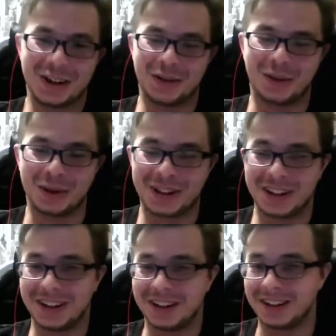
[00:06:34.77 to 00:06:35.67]
Вот.
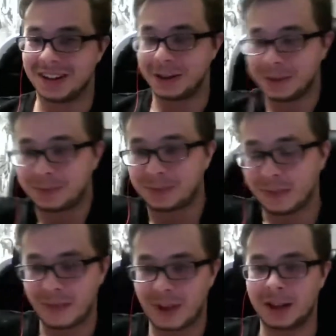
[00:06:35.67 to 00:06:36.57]

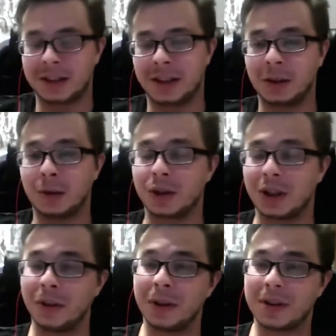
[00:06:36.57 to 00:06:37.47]
Это, кстати, тоже
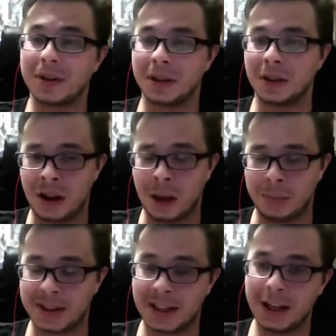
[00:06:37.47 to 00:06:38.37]
одно из э, я
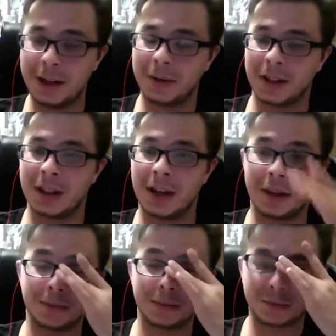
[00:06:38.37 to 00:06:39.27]
признаний,
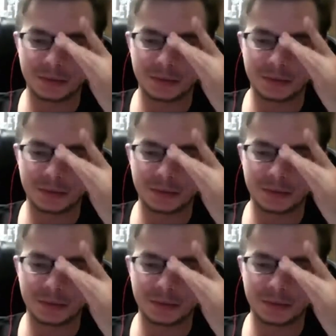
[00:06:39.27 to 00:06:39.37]
когда